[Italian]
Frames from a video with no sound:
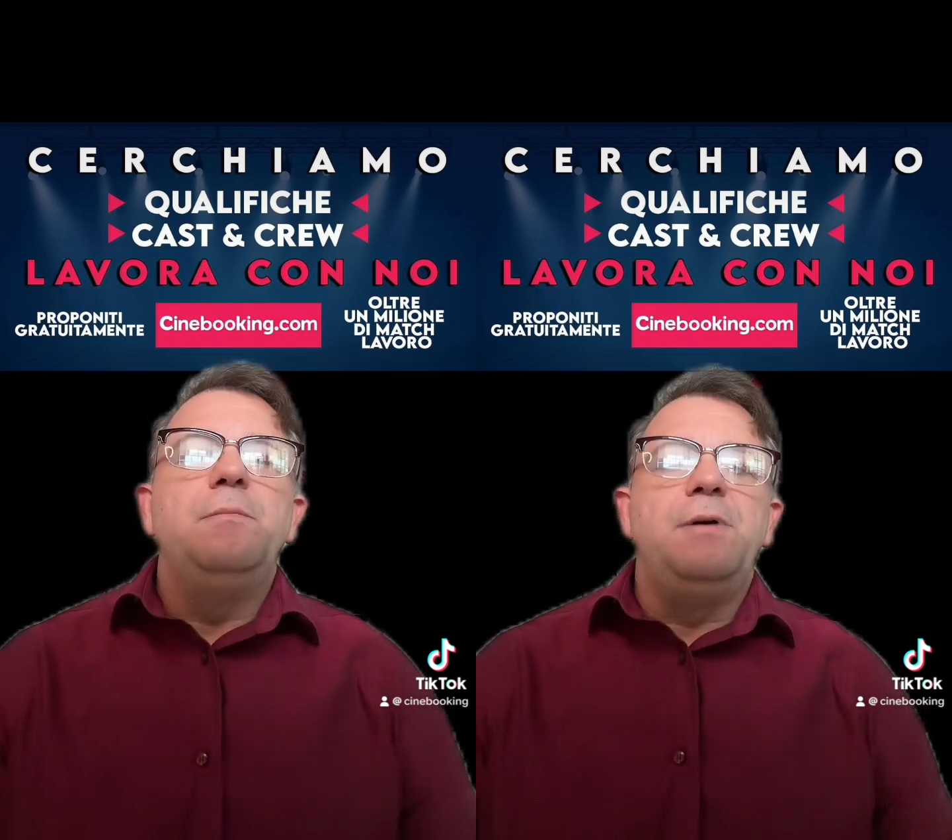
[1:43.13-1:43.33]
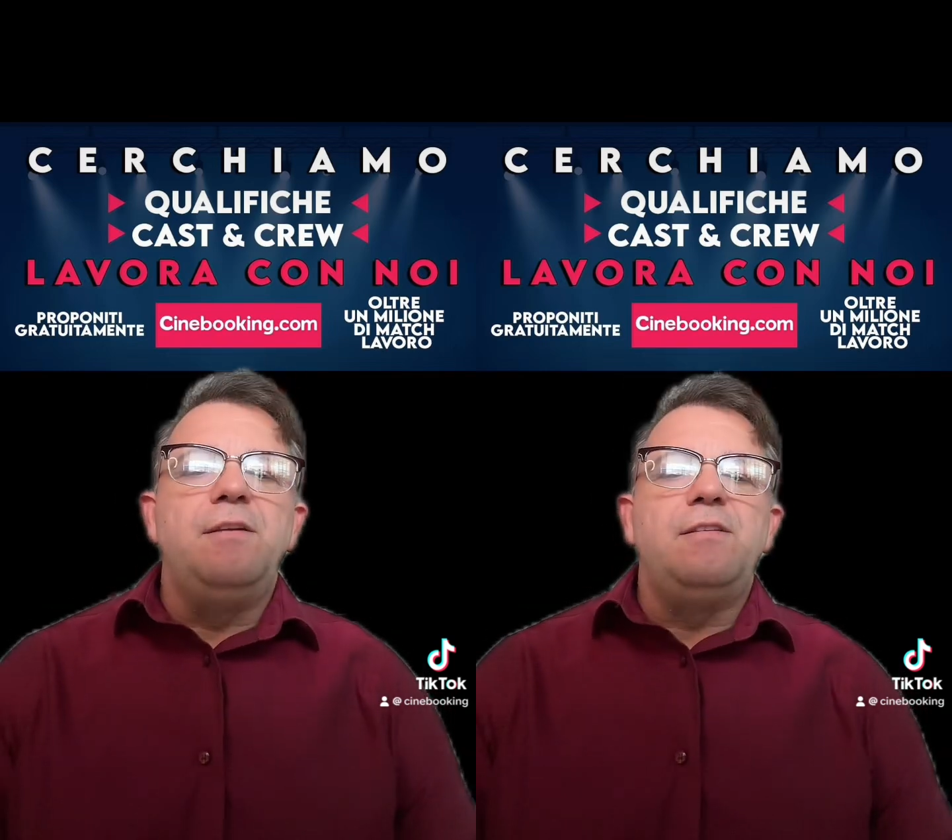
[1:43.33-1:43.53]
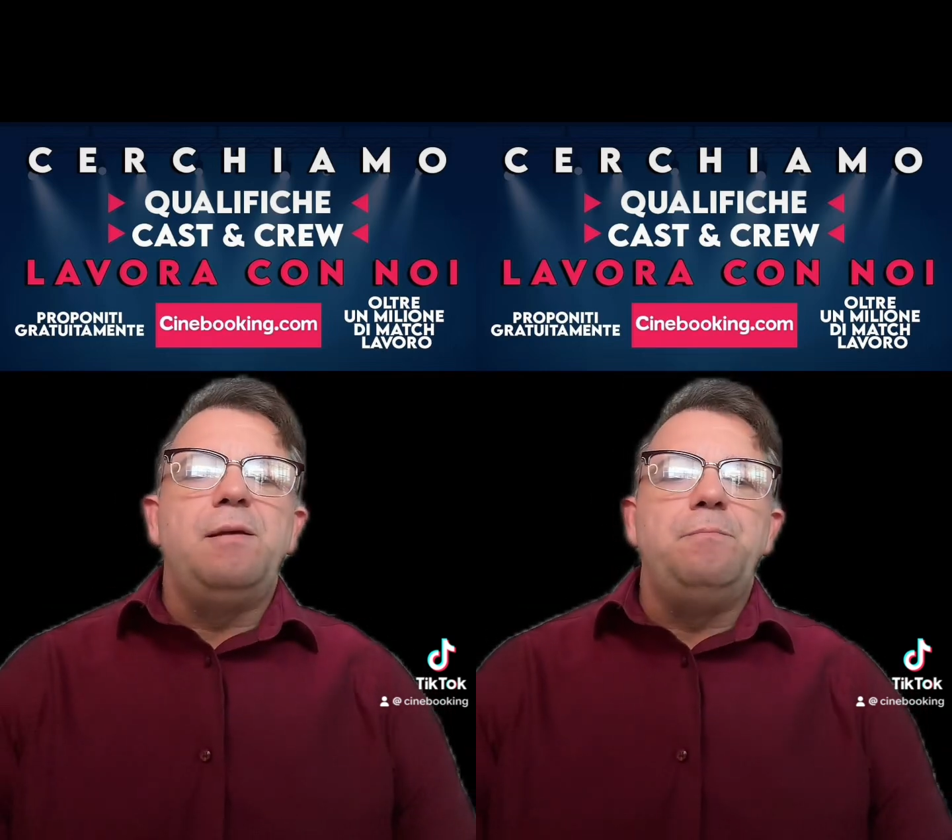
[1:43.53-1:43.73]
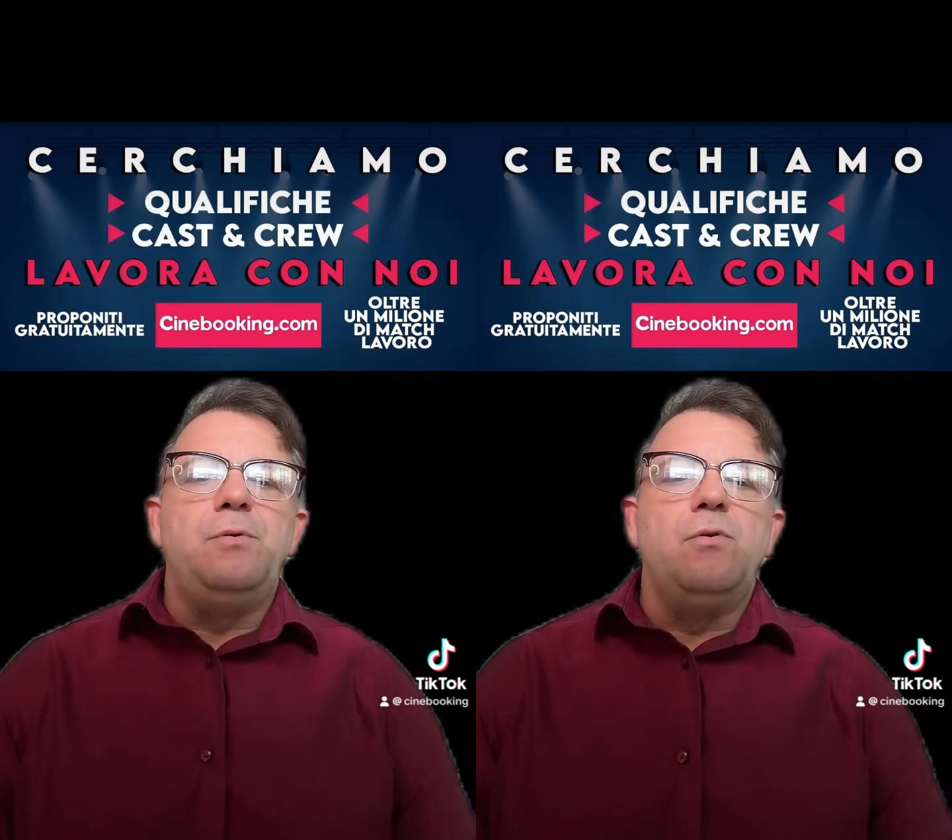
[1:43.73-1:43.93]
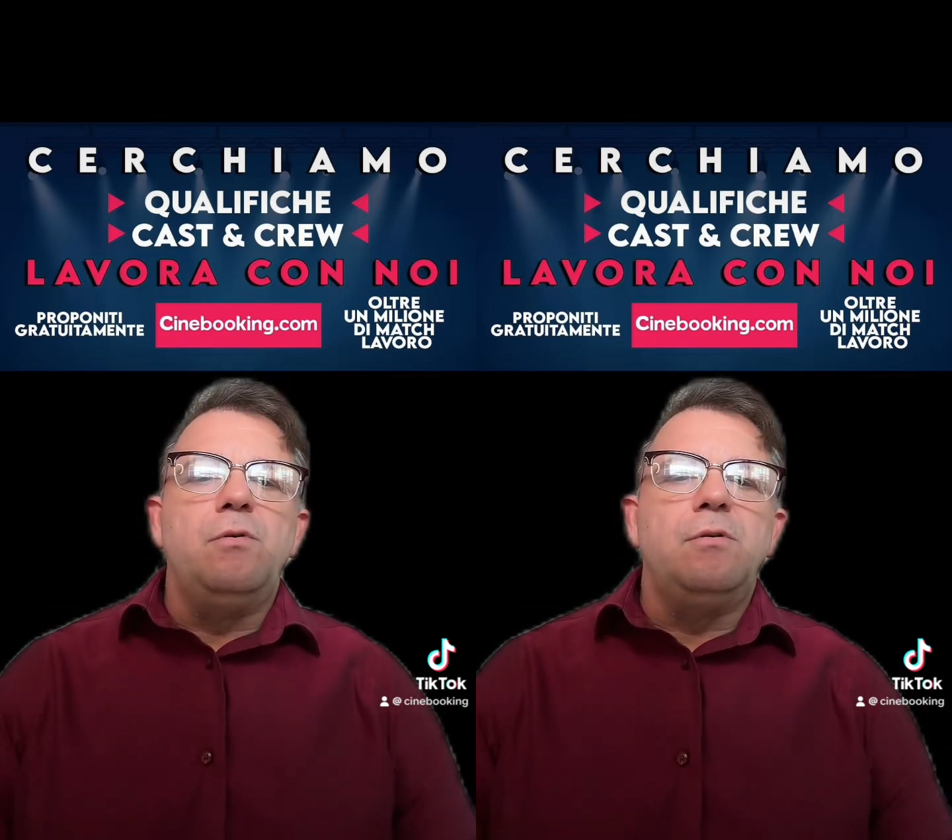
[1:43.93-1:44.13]
Per
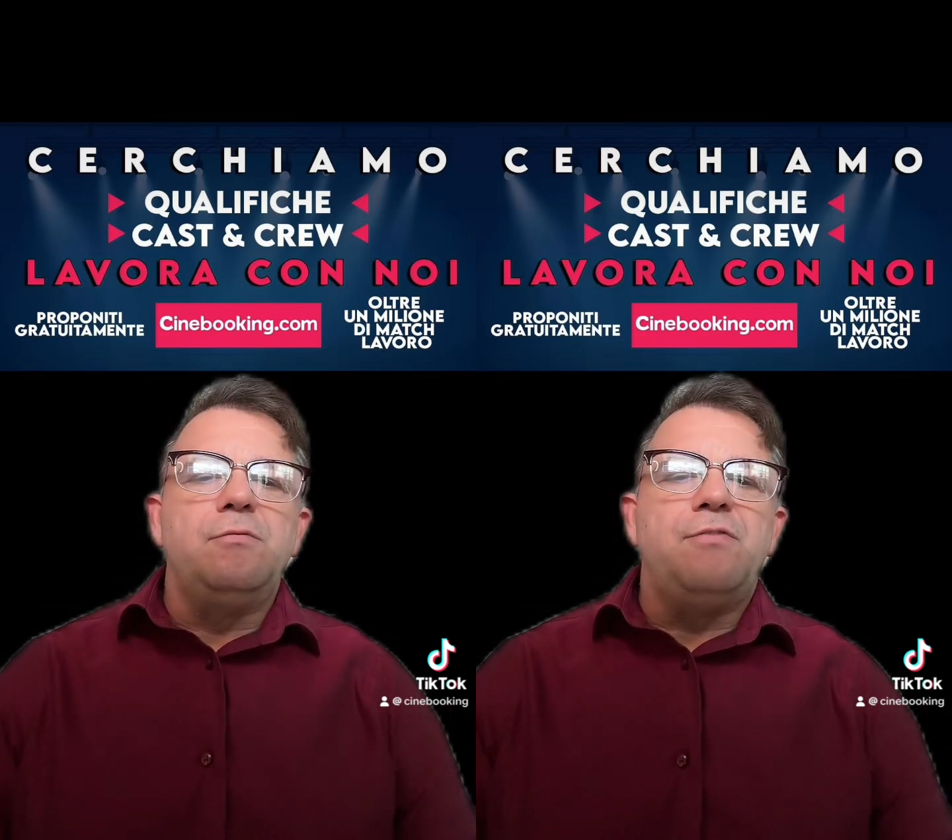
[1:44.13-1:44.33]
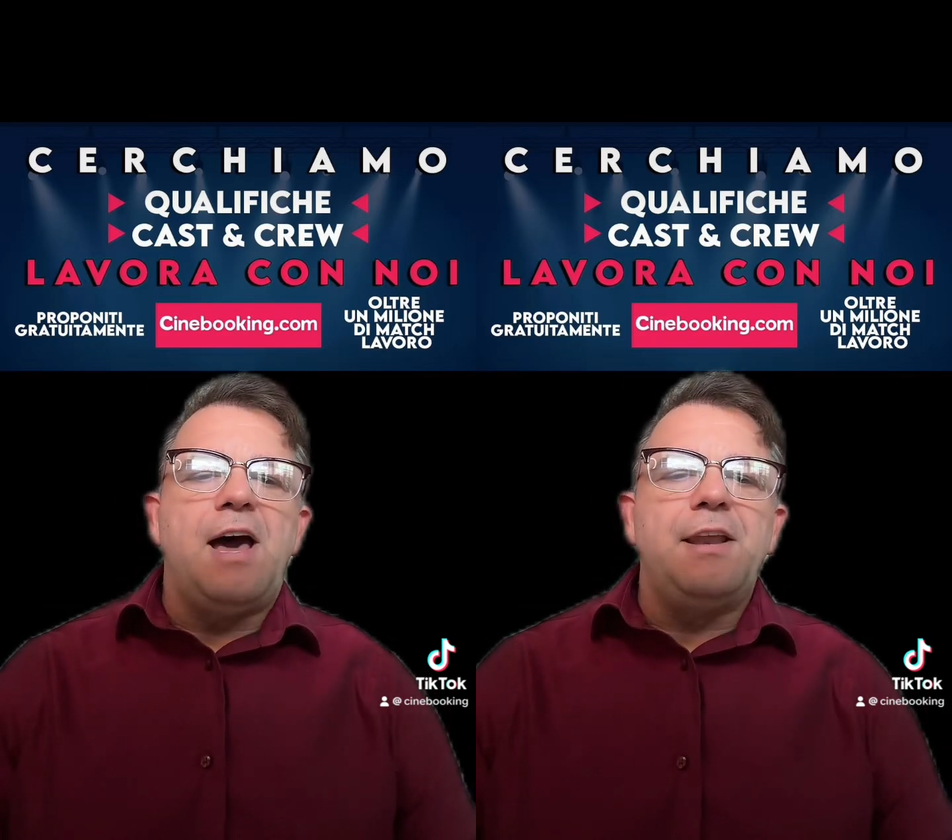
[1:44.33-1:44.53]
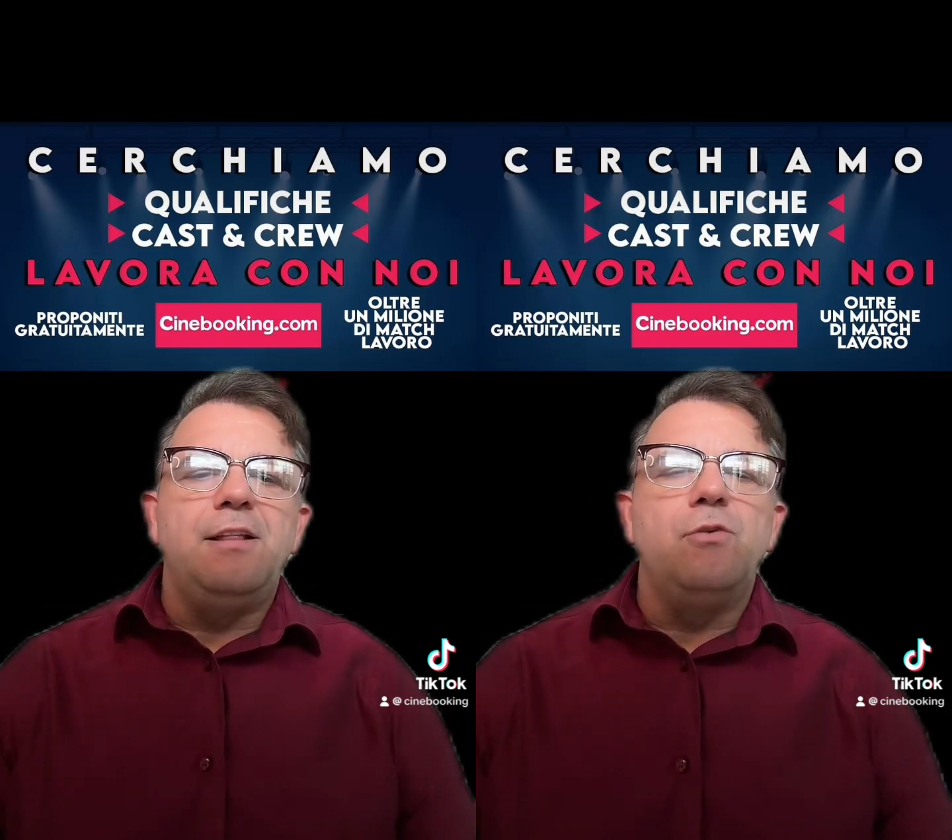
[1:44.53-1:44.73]
esempio, fare